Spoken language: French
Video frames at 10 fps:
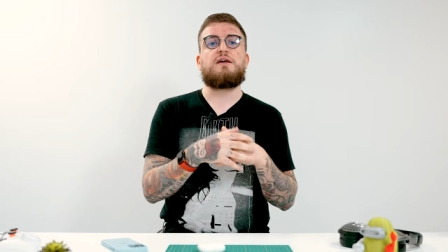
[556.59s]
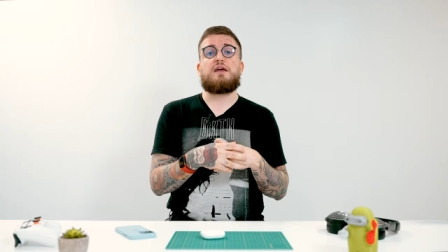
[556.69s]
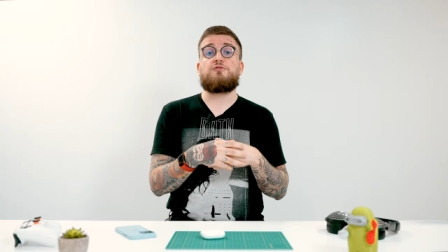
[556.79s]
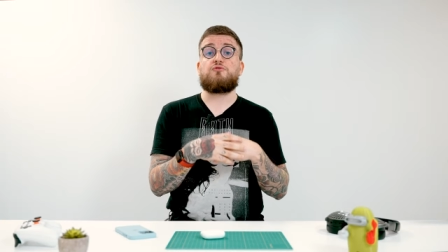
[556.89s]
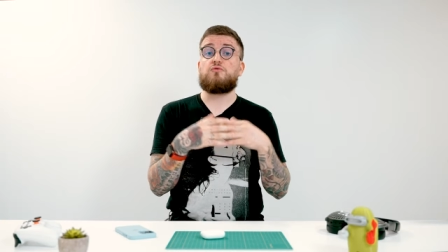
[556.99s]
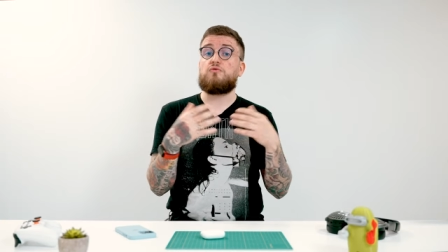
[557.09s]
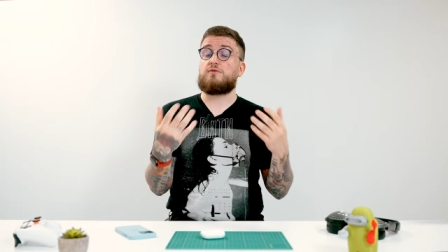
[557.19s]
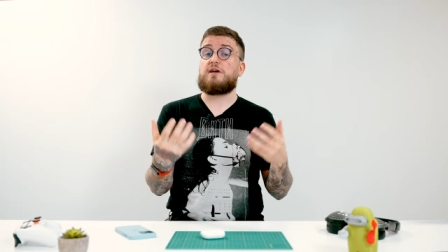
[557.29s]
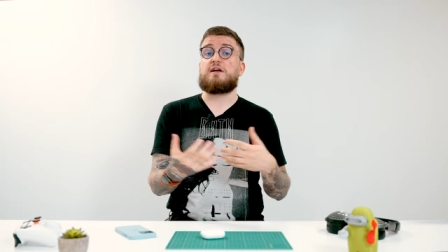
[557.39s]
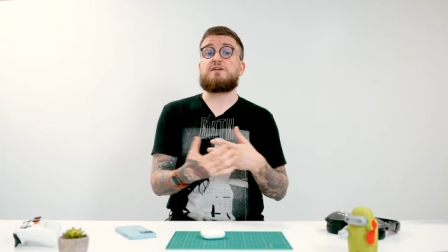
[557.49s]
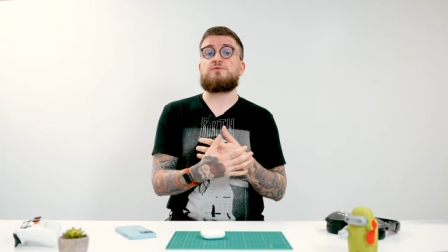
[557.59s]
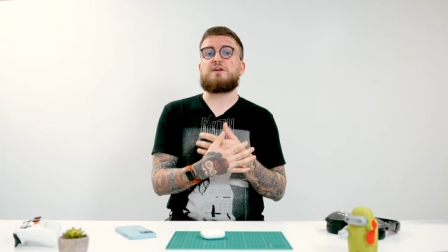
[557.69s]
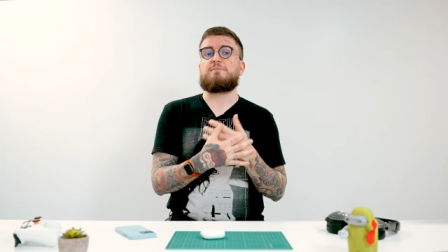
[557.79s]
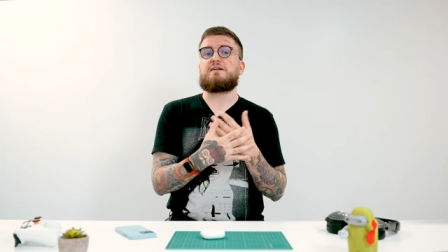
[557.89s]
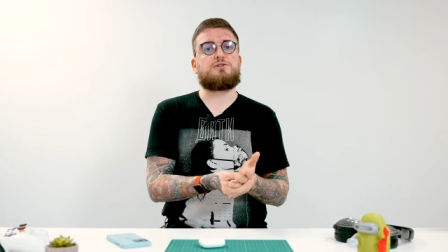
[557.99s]
Et du coup, on a une action
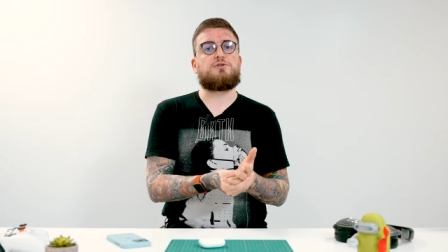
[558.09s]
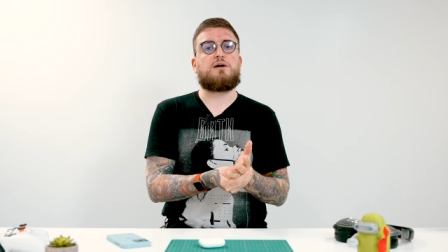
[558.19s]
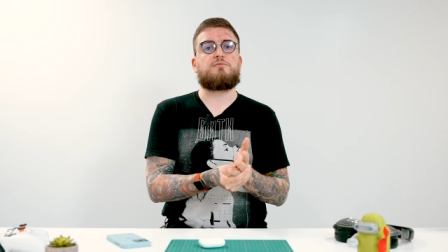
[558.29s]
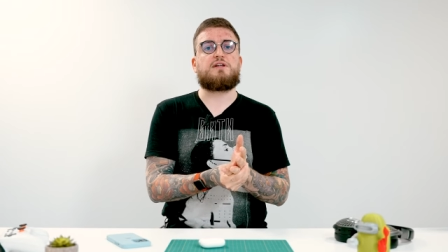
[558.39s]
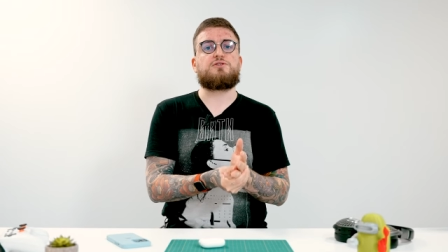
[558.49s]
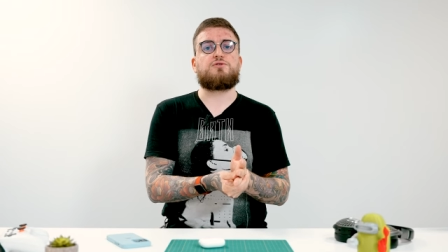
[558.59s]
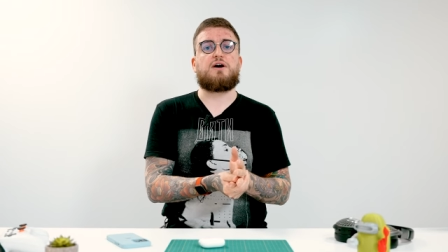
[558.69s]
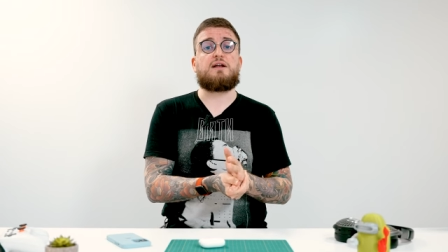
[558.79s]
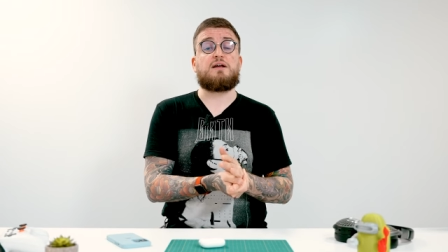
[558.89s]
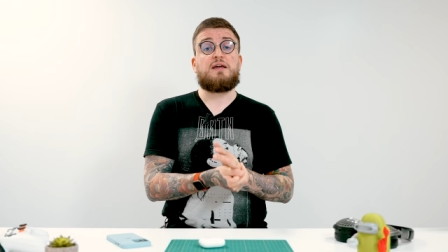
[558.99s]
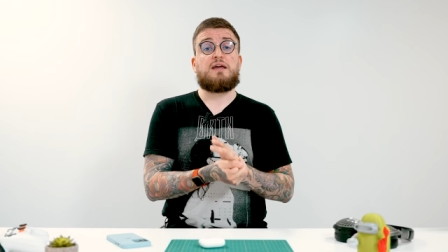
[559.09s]
qui est particulièrement naturelle